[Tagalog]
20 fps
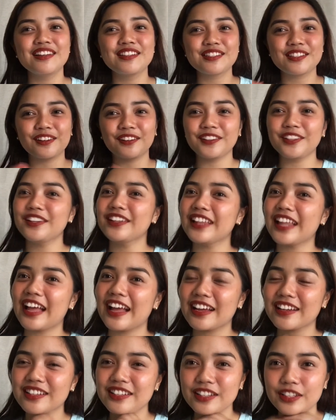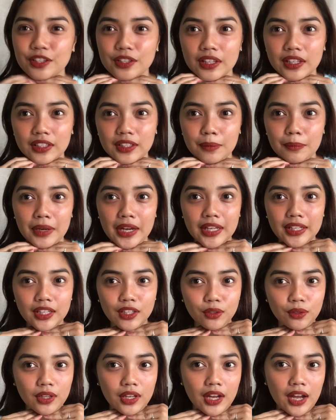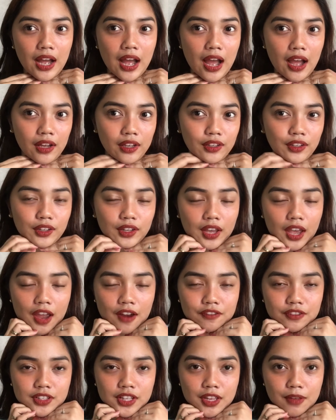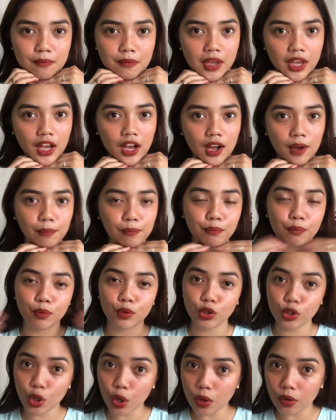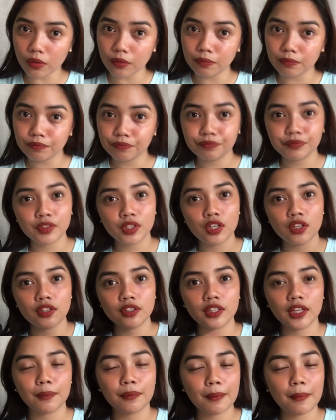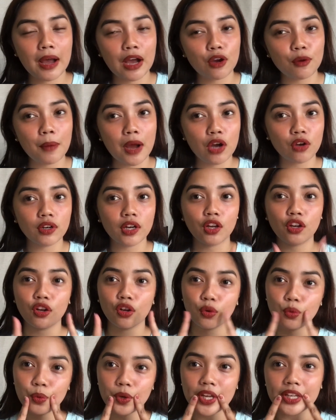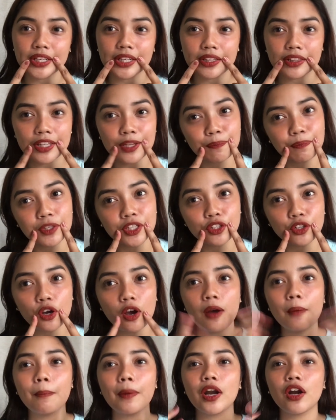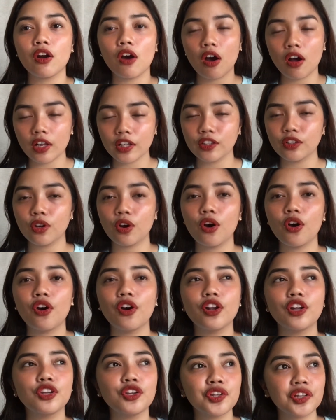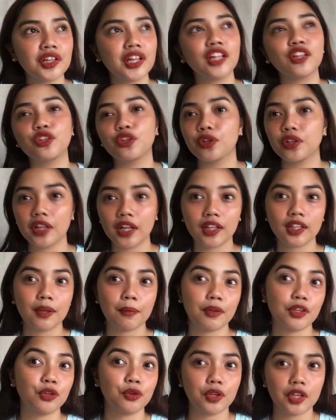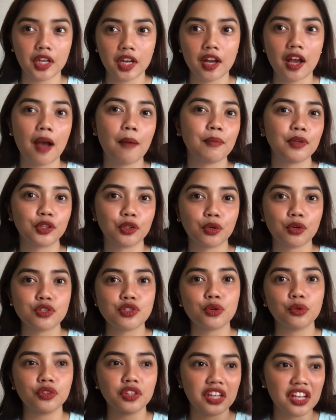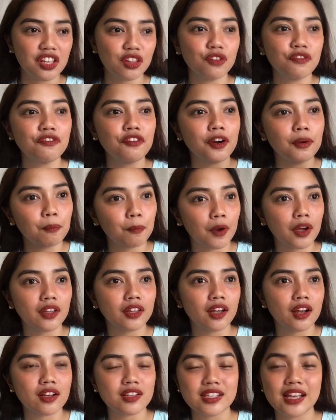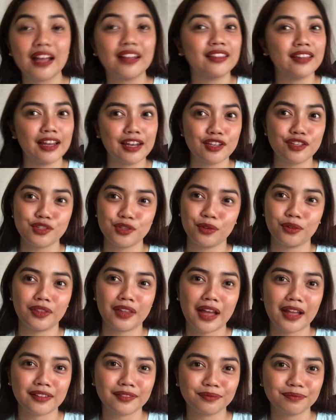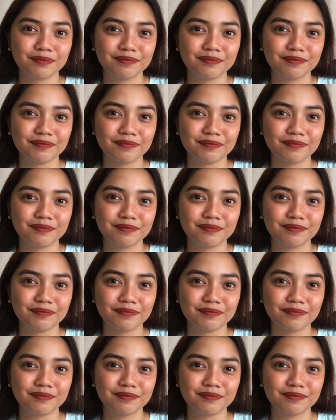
So, yun lang. Yun lang naman. Ito lang ang aking everyday makeup look. Nagbabago-bago lang ang kulay ng lip tint ko. Pero all in all, yun not yun lang naman yung ginagamit ko. So, 3 to 4 products, ang daling sundan.